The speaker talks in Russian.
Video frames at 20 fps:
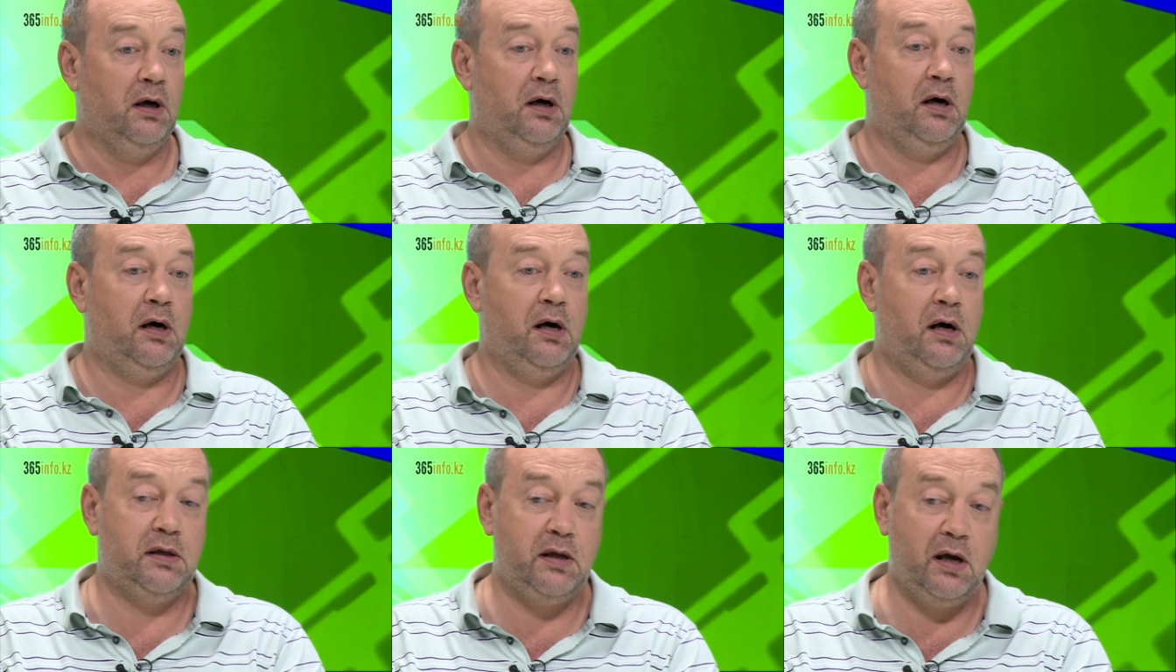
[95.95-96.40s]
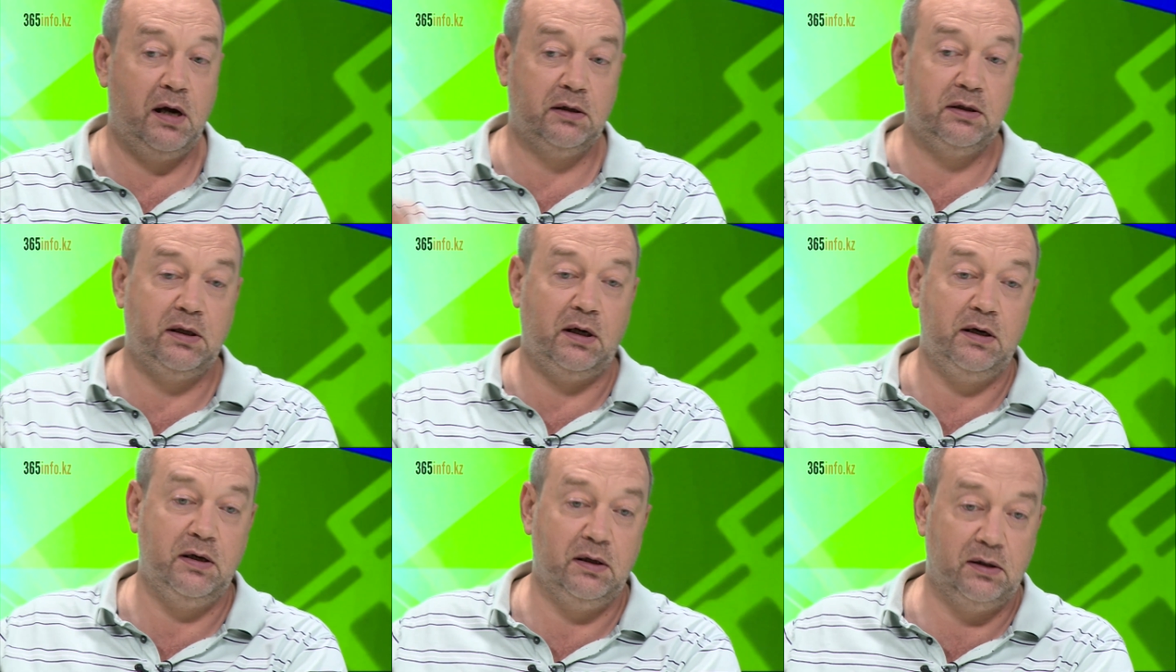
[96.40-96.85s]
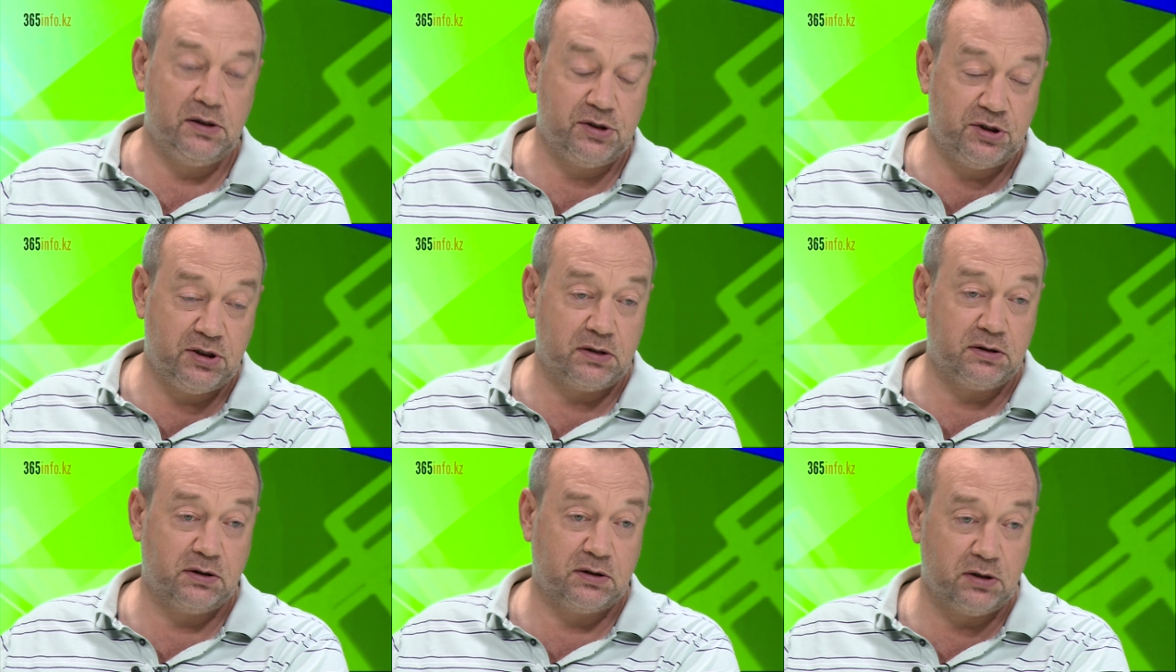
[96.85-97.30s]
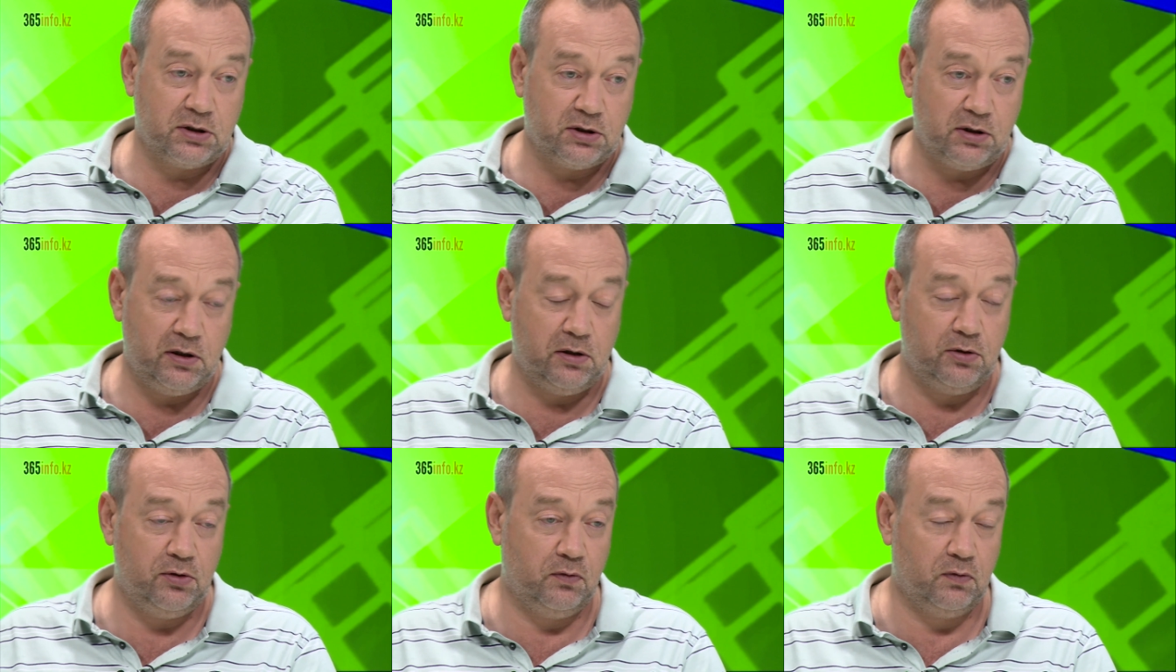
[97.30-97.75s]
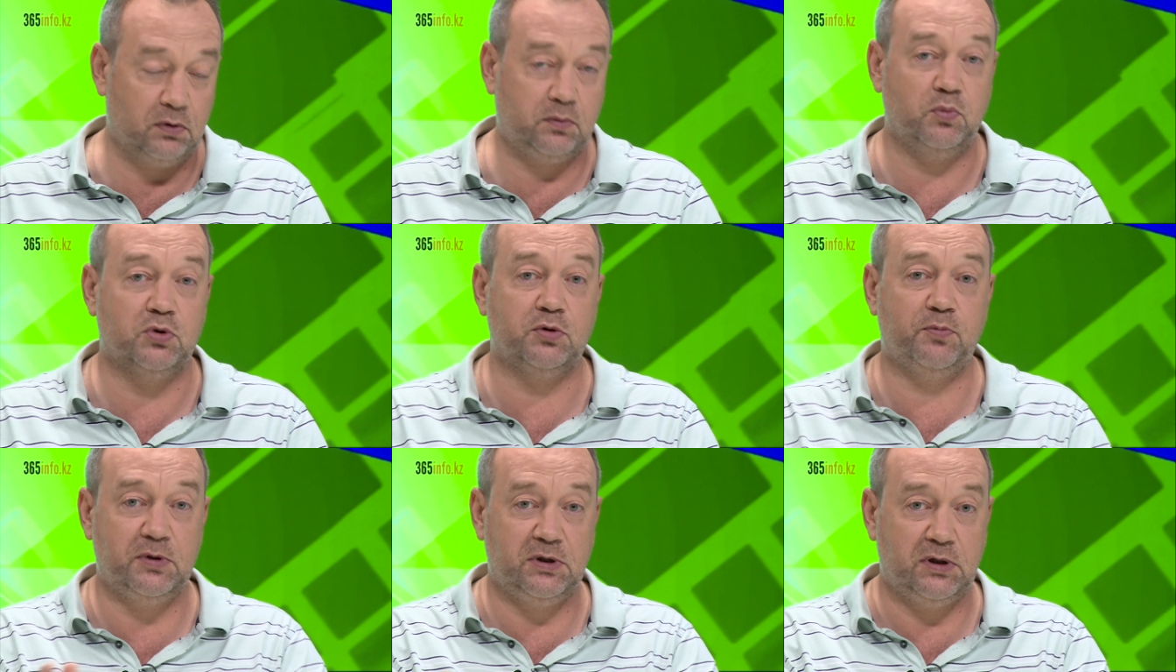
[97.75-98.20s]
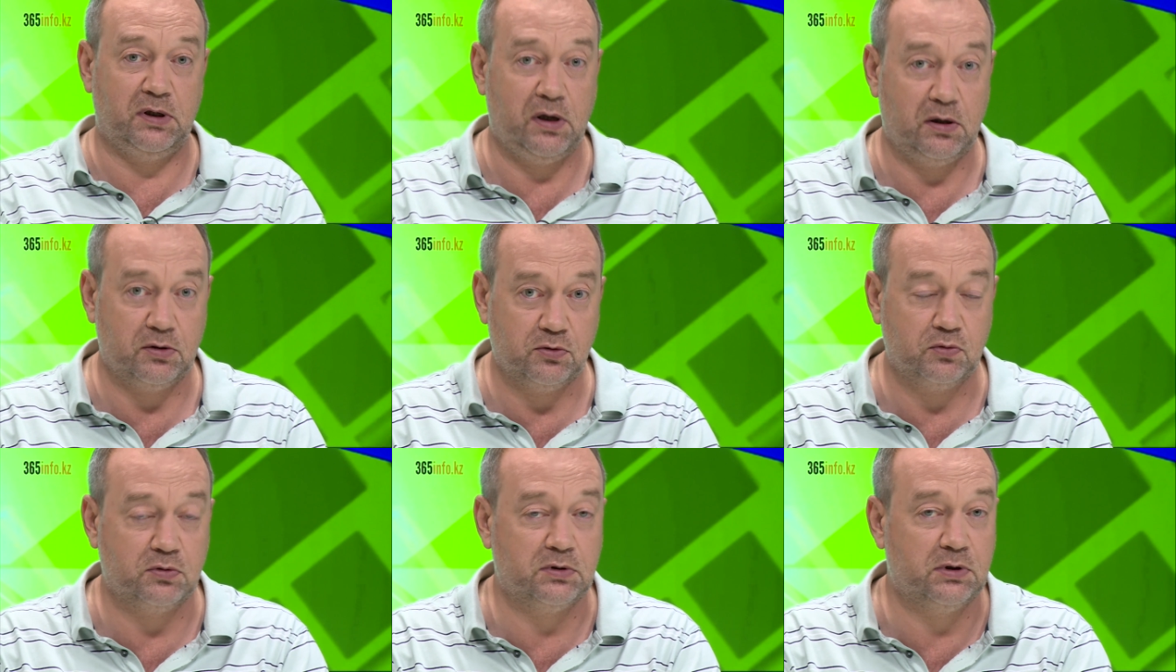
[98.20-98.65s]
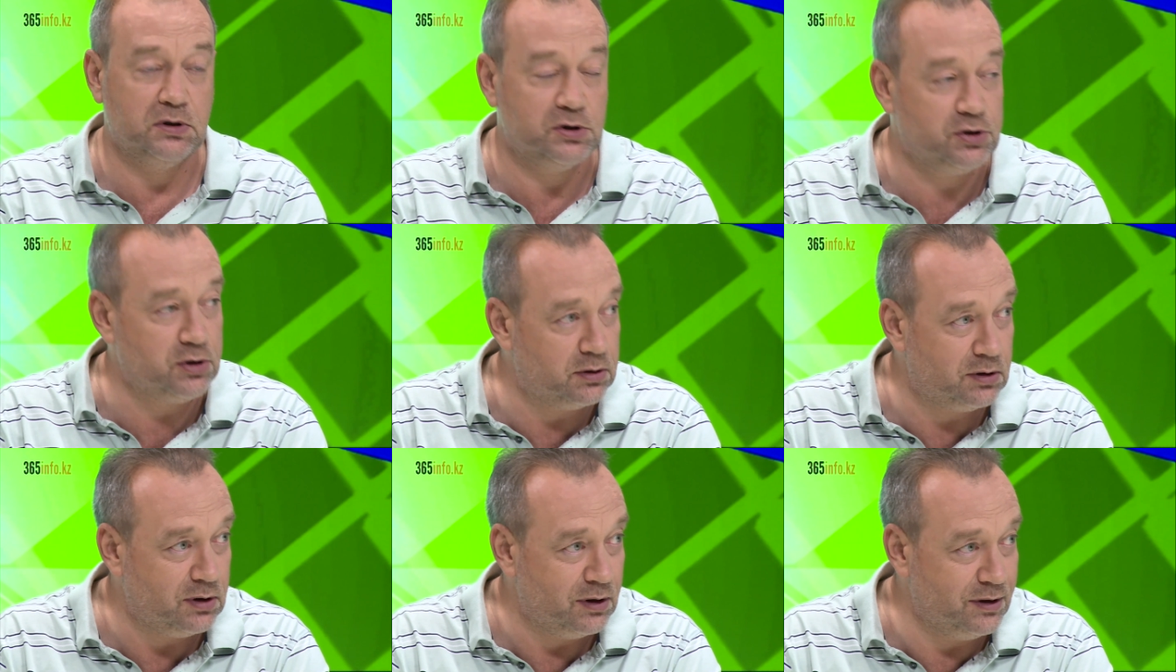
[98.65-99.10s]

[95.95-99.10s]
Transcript: А, она отдалилась сейчас, к сожалению. Вот, угу. может быть, она нас услышит.